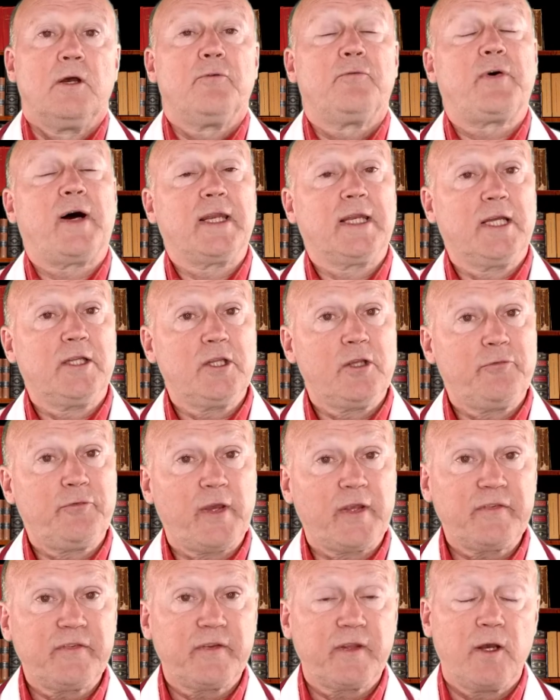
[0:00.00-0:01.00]
Falando em
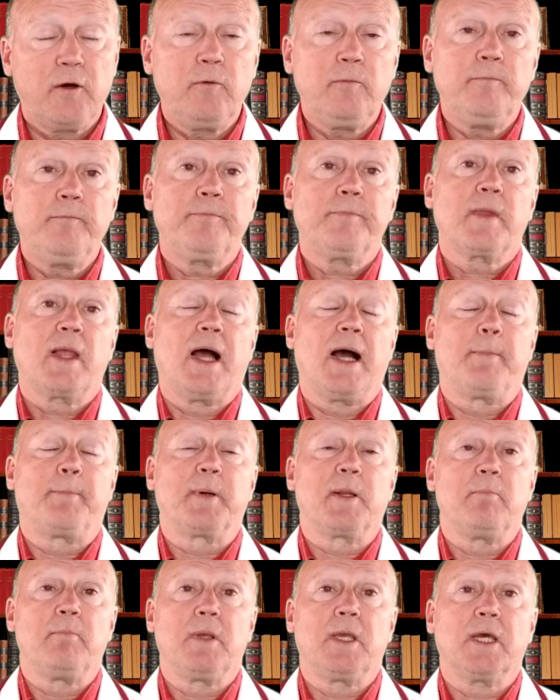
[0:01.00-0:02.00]
infecção, a
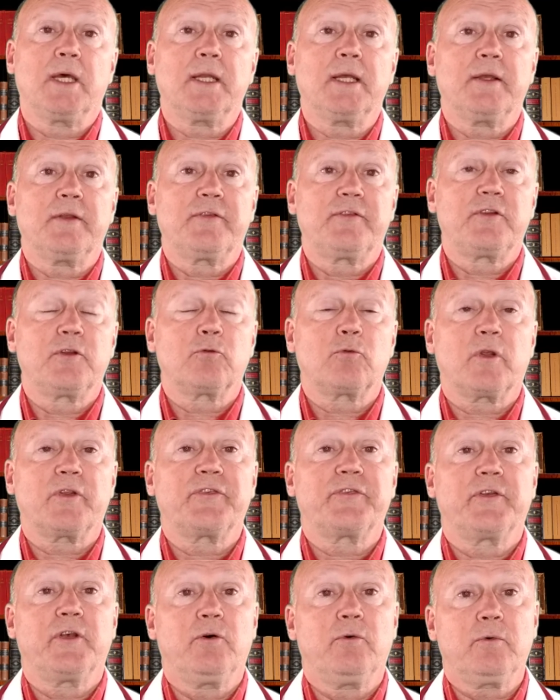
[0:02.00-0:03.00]
primeira
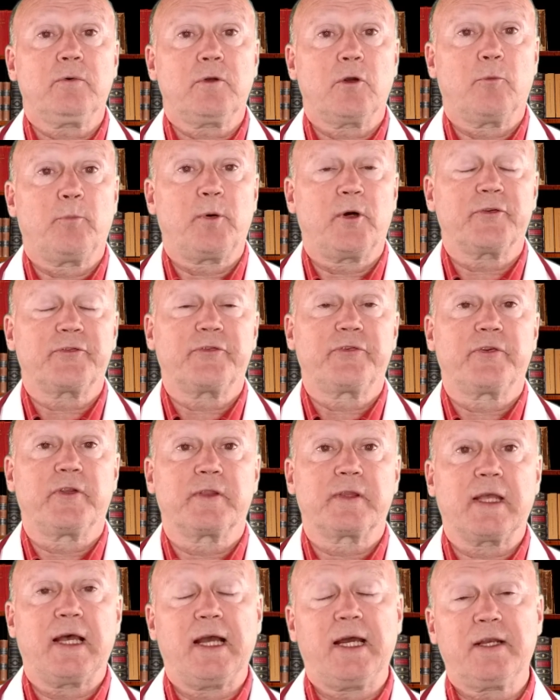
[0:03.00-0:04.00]
situação que eu posso
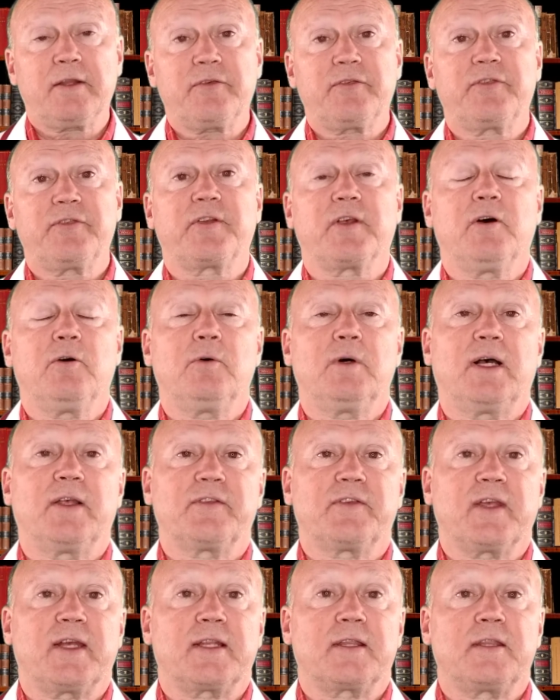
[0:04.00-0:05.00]
citar são
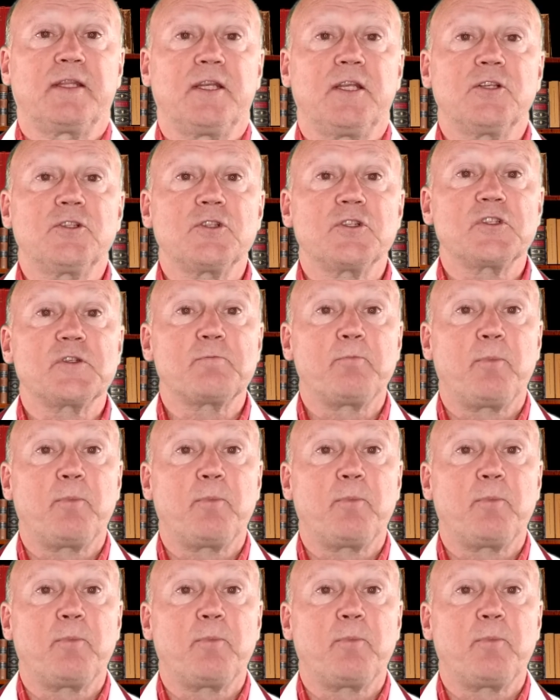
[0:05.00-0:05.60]
as artrites